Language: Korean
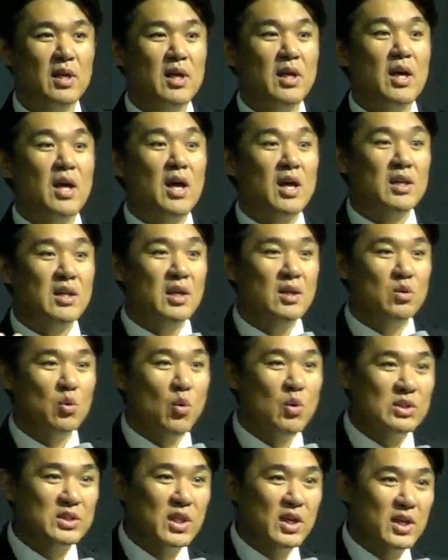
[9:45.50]
에덴
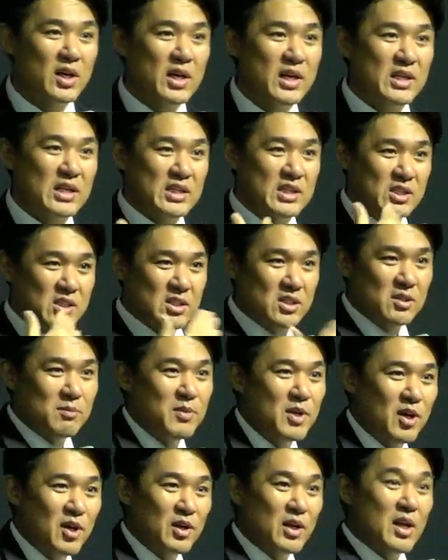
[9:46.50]
동산에
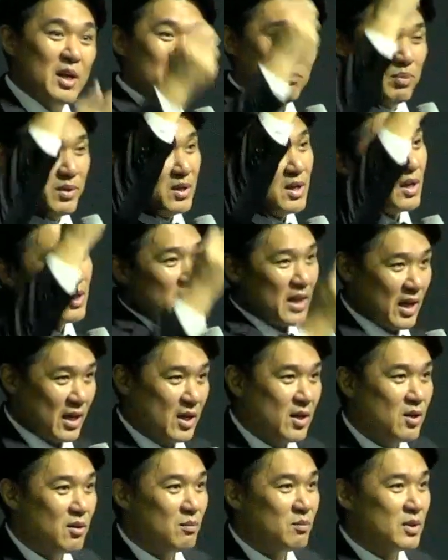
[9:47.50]
있으면 비가
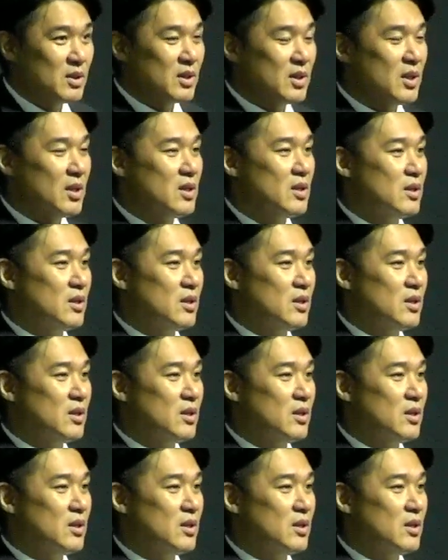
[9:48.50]
내릴 겁니다.